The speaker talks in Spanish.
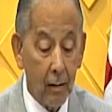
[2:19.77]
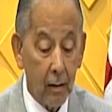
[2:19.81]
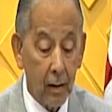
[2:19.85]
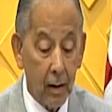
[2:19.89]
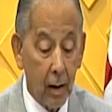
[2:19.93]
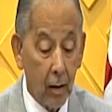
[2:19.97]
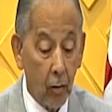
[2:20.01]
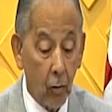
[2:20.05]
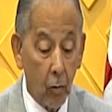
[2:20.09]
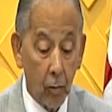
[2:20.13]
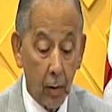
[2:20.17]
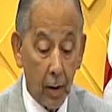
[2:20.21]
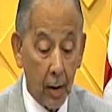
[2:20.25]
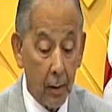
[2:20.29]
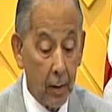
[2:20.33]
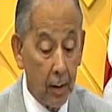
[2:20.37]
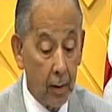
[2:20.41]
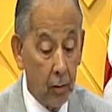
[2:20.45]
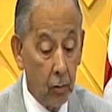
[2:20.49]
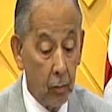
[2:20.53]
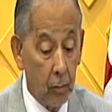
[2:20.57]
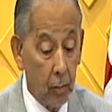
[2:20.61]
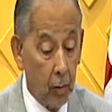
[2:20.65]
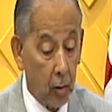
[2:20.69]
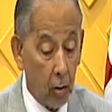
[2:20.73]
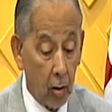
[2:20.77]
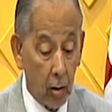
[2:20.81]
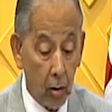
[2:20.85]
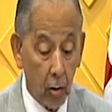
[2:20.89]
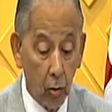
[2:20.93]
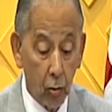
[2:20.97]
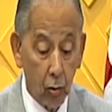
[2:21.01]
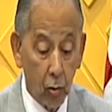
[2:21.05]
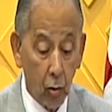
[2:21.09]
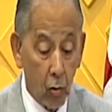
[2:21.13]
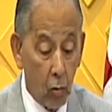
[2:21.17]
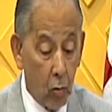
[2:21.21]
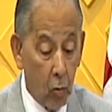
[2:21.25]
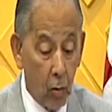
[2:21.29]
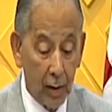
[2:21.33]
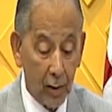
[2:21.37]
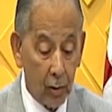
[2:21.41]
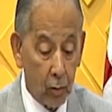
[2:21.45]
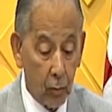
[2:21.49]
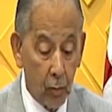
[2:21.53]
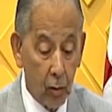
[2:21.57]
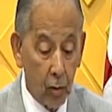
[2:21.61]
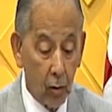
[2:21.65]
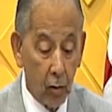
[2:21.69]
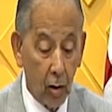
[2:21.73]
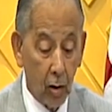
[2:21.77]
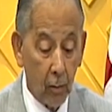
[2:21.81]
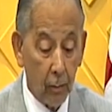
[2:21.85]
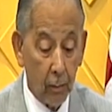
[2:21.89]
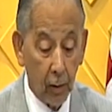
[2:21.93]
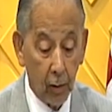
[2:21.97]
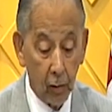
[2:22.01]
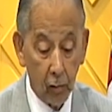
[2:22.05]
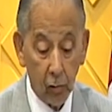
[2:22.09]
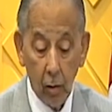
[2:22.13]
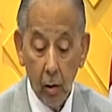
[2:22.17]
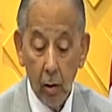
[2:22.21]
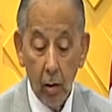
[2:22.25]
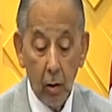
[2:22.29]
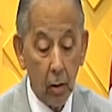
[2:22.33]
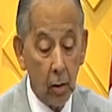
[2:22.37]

que cobraban en número redondo 4 millones de pesos.